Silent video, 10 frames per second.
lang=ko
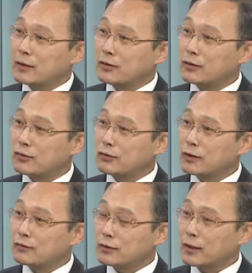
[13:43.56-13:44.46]
이쪽에서
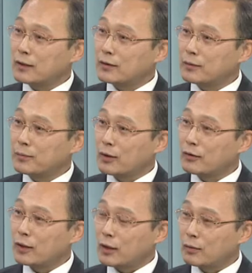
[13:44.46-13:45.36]
주장했던
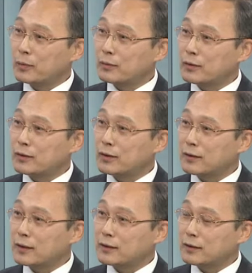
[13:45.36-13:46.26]
별도의 간호법으로서
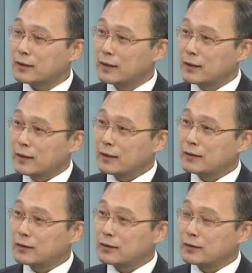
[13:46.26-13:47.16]
여러 가지
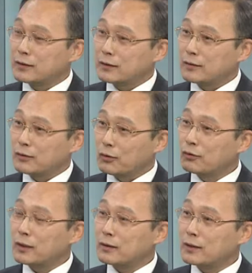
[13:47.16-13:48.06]
그런 그
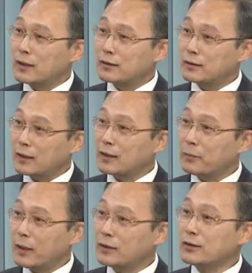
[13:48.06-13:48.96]
요구했던 사항들은 상당히
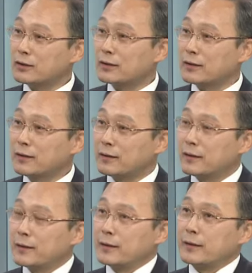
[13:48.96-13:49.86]
빠져 있어요.
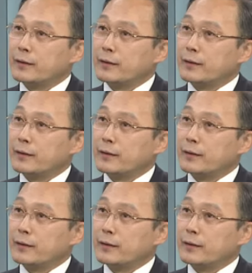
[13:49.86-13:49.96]
네.